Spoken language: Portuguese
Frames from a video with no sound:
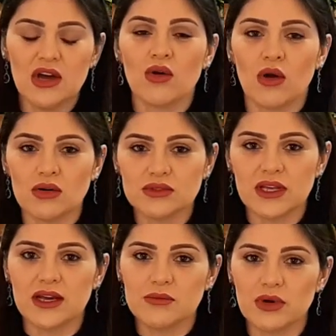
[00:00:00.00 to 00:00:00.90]
Com o
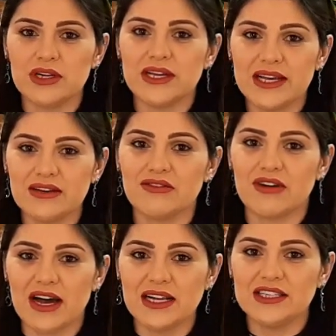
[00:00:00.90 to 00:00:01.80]
tempo ali, ele
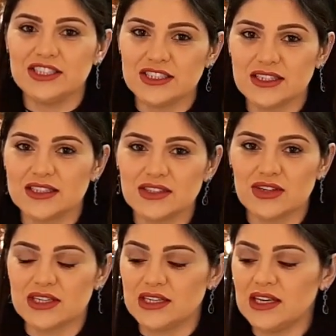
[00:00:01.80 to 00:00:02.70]
vai lixando
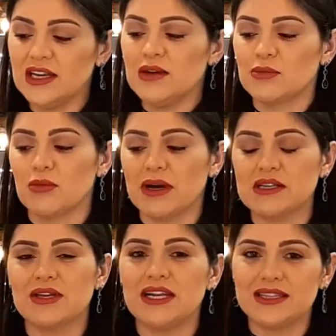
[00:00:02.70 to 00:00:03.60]
ali, por
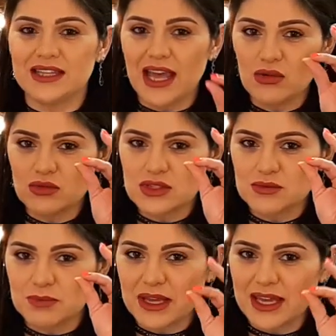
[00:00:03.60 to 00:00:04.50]
mais que ele tem uns
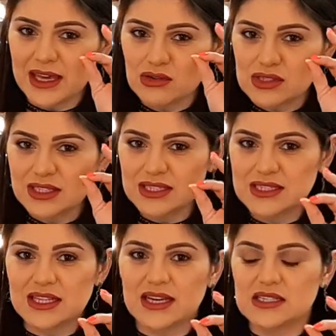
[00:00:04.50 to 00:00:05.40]
pequenos
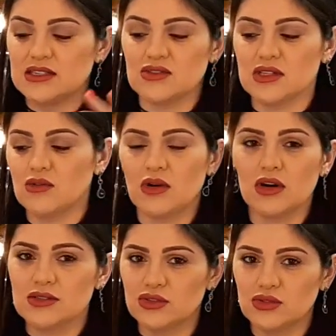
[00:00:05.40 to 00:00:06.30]
cristalzinhos, não
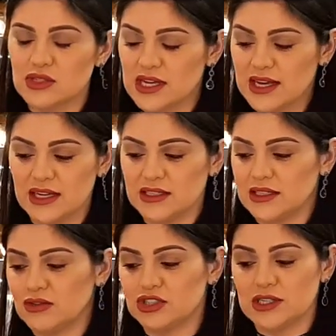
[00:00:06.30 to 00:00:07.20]
gosto de usar ele,
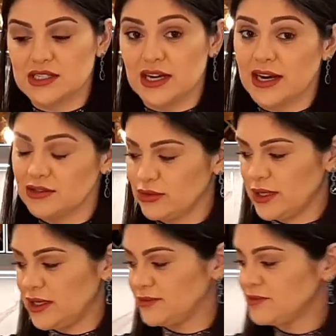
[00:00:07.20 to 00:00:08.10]
então eu já descarto ele.
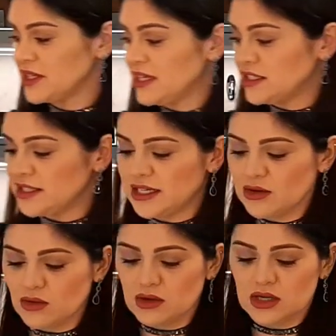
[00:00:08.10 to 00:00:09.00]

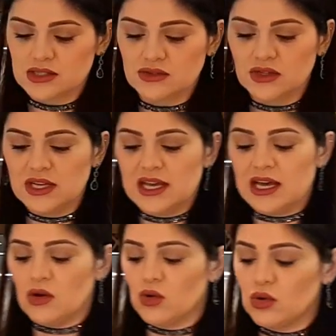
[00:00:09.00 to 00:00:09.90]
Não gosto.
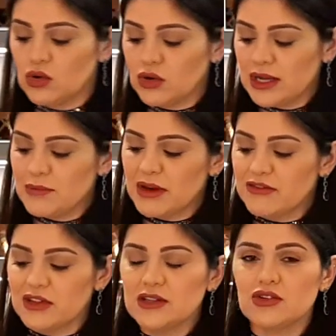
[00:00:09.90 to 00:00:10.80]
O
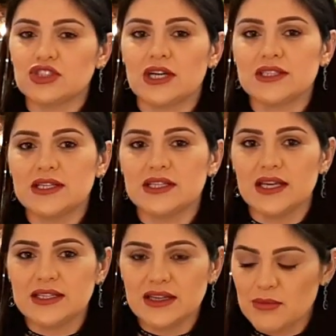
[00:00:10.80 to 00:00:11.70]
limpa-vidro já
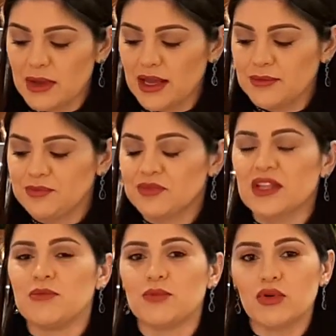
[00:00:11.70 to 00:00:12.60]
tentei também,
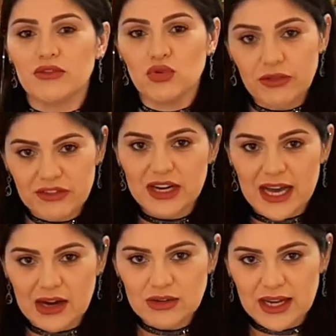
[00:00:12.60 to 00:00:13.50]
Pro, no
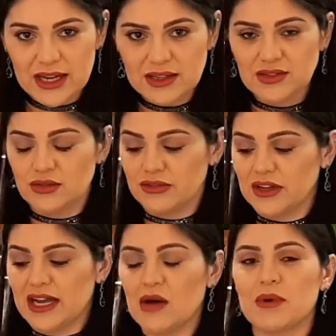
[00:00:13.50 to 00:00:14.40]
final, né? No
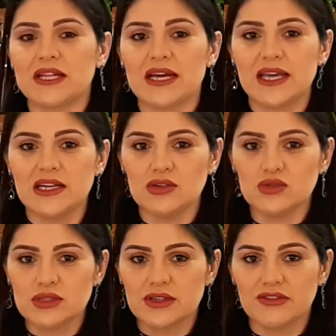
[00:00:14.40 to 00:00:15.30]
final, para dar aquele
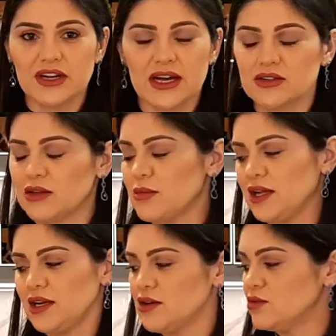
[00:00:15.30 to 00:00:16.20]
lustre final,
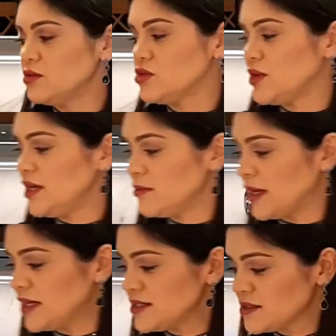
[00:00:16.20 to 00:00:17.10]
também não uso ele
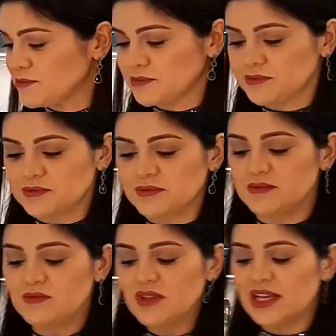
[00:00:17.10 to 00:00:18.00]
mais.
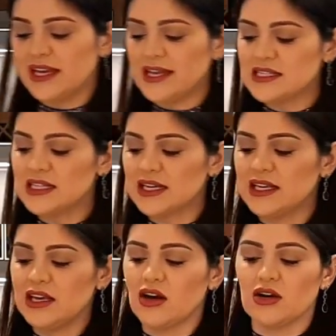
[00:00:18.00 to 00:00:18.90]
Esse
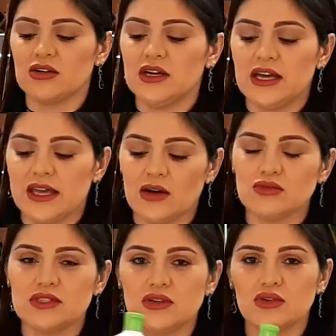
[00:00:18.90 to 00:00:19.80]
daqui, ó, que é um
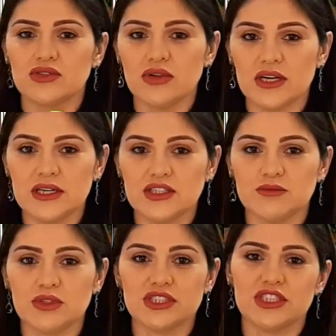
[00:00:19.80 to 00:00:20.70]
desengordurante,
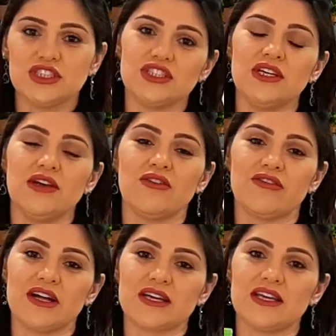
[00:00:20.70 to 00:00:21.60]
muita gente
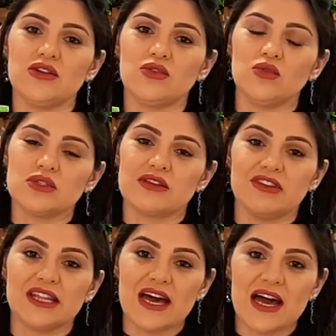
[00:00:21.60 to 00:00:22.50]
fala que usa
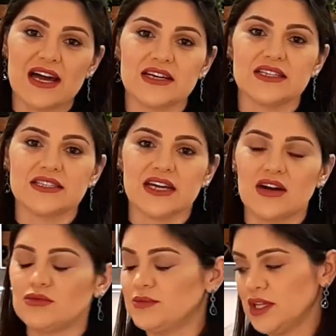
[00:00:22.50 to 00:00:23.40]
vinagre e
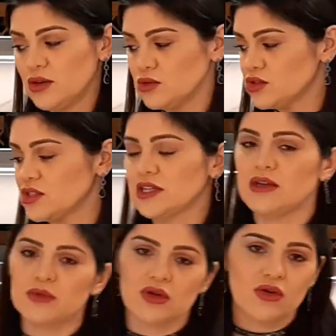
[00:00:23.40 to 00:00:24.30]
tal. Não uso isso aqui
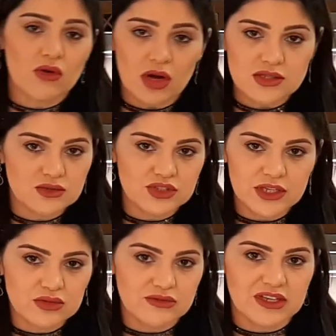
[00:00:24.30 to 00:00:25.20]
porque eu não gosto do
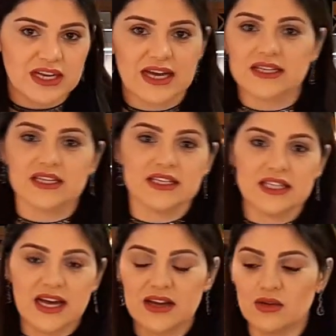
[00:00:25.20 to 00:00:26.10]
cheiro do vinagre que
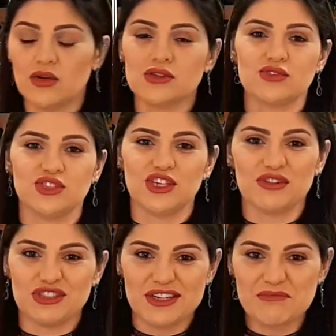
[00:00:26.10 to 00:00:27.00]
dá. Eu gosto de cheiro
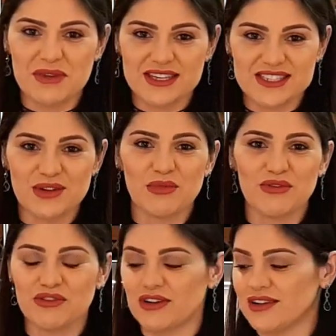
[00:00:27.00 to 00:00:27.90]
de limpeza no meu
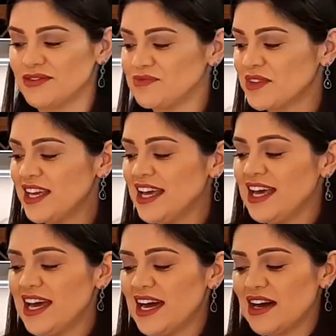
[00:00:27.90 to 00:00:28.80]
fogão.
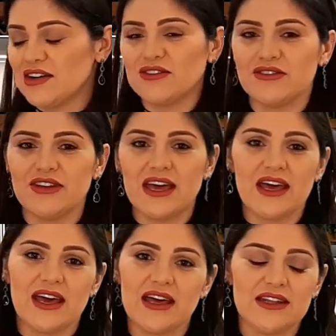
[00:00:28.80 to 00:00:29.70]

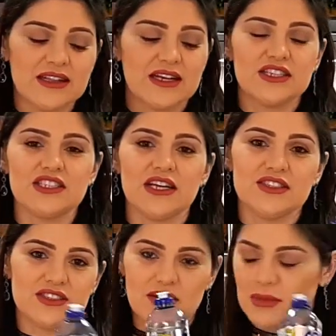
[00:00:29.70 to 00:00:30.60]
É,
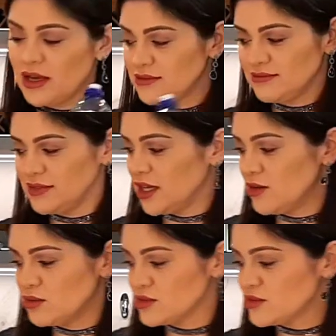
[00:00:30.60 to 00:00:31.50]
detergente também,
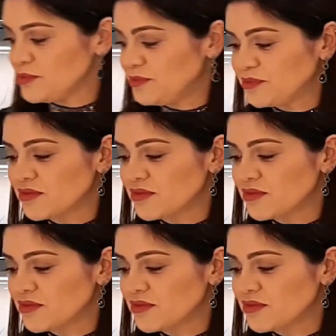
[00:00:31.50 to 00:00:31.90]
não uso.